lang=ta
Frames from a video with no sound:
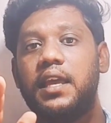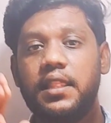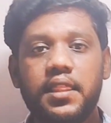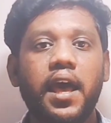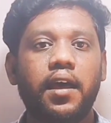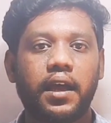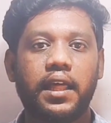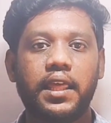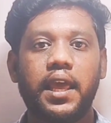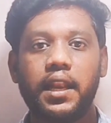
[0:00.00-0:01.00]
இந்த
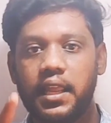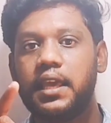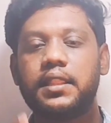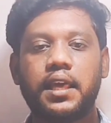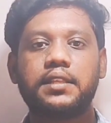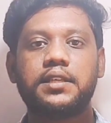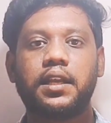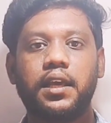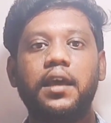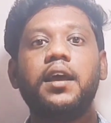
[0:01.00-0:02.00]
கதையை நீங்க
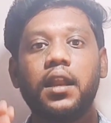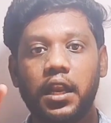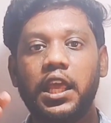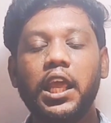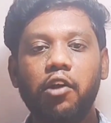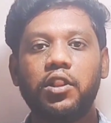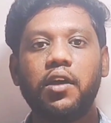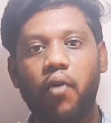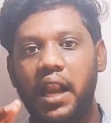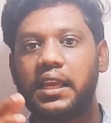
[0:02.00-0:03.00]
தெரிஞ்சுக்கிட்டு நீங்களும்
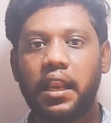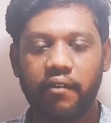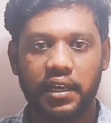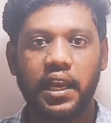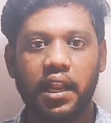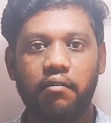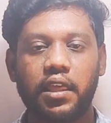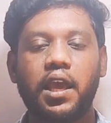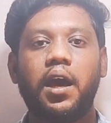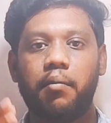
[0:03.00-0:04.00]
வந்து வாழ்க்கையில வெற்றி
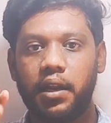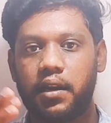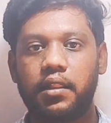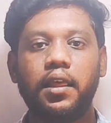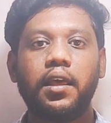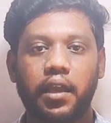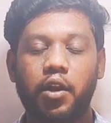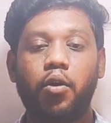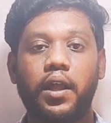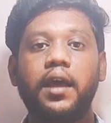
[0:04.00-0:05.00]
அடைவீங்க அப்படின்றது
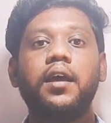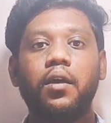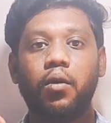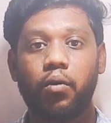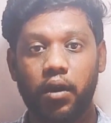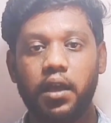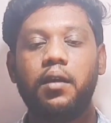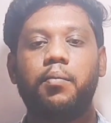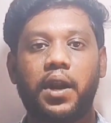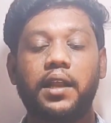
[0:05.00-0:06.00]
என்னோட ஒரு
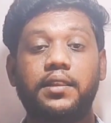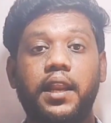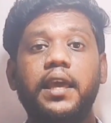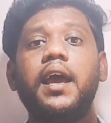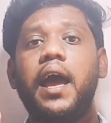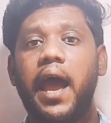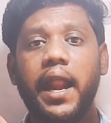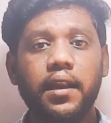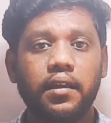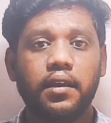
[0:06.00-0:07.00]
பிரார்த்தனை
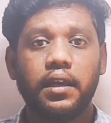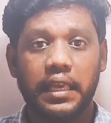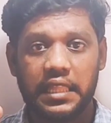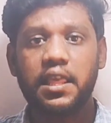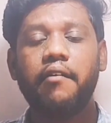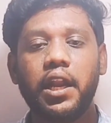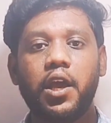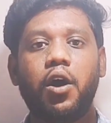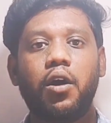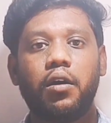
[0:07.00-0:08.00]
அண்ட் இந்த
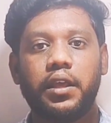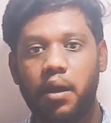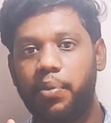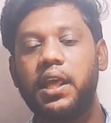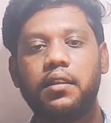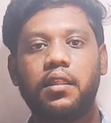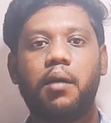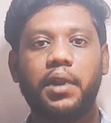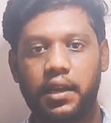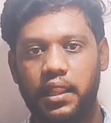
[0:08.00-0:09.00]
வீடியோ எப்படி இருந்தது
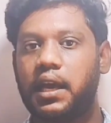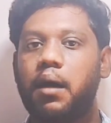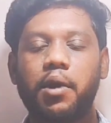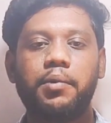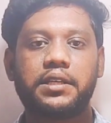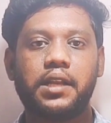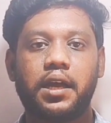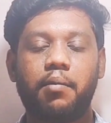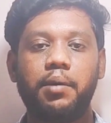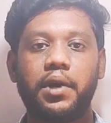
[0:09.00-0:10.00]
அப்படின்றத கமெண்ட்
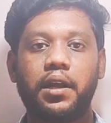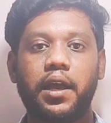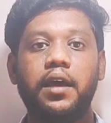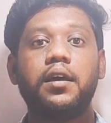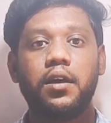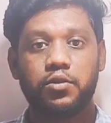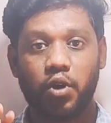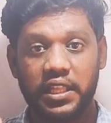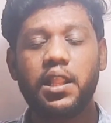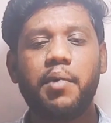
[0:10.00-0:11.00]
பாக்ஸ்ல கமெண்ட் பண்ணுங்க
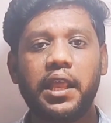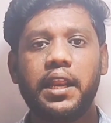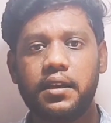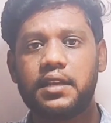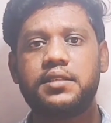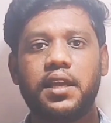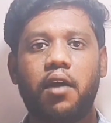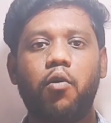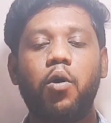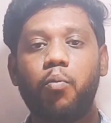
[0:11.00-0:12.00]
ஸோ இந்த மாதிரி
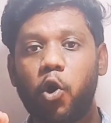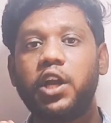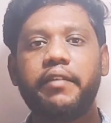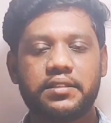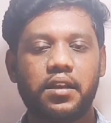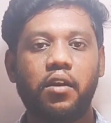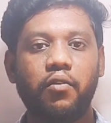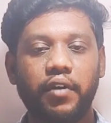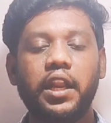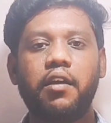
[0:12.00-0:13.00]
இன்ட்ரெஸ்டிங்காகவும்
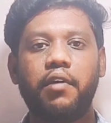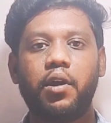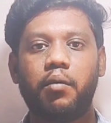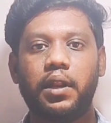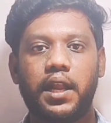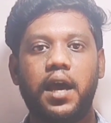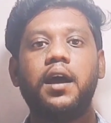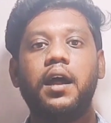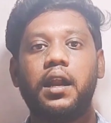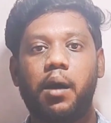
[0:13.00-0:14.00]
மோட்டிவேஷனாலும் வீடியோ வேணும் அப்படின்னா
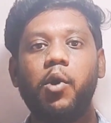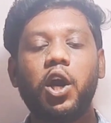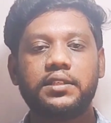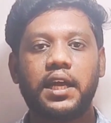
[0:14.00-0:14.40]
நம்மளோட